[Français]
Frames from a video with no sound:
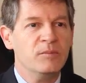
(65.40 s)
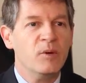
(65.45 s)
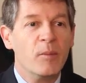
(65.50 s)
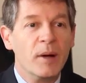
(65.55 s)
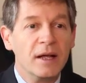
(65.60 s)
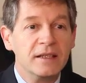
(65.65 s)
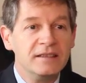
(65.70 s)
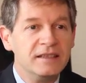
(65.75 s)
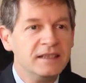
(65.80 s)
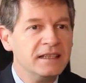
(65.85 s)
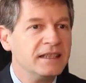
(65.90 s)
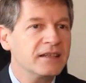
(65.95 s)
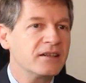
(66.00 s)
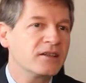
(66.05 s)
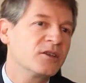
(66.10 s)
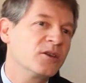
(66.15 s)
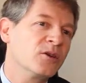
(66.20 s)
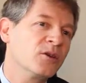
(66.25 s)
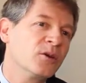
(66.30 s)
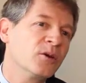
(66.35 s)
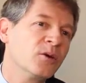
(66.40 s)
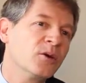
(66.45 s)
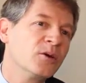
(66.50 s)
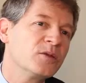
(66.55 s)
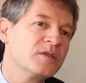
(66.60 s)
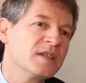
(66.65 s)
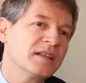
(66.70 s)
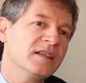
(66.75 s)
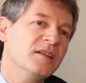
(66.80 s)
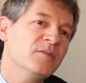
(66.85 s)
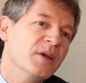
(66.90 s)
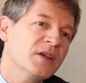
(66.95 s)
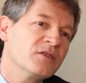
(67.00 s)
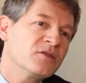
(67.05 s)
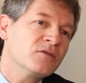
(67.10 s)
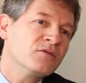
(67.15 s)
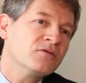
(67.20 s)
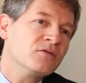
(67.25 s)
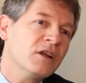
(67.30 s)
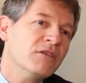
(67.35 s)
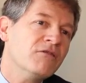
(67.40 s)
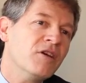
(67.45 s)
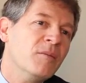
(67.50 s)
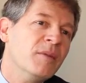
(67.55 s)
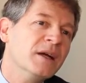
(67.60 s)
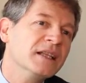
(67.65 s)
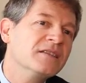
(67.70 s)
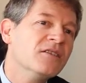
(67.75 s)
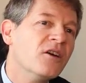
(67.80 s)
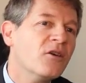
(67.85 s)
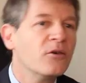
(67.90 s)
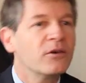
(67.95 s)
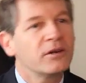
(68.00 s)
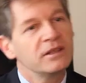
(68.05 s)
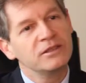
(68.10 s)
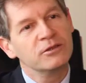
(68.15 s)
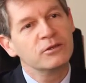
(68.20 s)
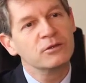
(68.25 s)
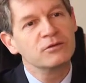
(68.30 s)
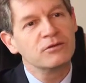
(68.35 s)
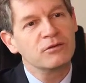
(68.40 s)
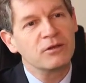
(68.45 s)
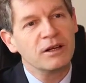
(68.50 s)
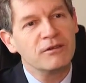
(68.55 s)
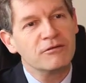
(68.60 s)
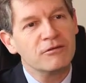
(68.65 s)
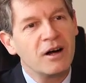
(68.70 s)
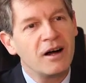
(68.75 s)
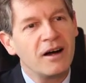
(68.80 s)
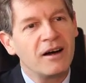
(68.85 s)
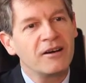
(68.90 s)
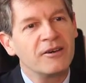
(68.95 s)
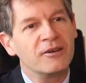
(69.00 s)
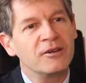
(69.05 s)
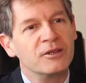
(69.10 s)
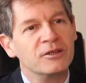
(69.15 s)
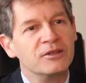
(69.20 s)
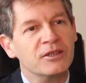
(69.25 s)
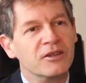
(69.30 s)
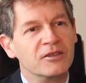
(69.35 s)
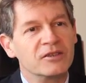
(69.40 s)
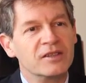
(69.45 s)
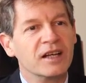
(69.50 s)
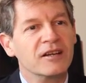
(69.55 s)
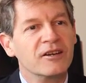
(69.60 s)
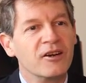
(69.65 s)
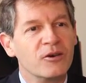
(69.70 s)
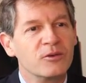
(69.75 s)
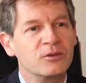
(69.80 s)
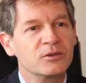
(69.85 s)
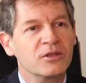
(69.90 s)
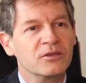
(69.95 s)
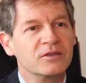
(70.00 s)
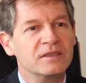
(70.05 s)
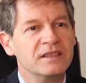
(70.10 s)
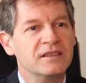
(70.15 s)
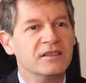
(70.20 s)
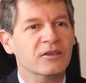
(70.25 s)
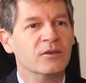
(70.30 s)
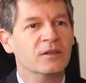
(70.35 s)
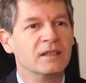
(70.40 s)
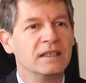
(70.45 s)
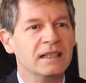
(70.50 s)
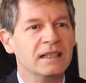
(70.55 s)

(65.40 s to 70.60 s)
il ne peut pas dire que certaines personnes vont l'avoir maintenant et d'autres vont l'avoir euh, dans 5 ans ou dans 10 ans.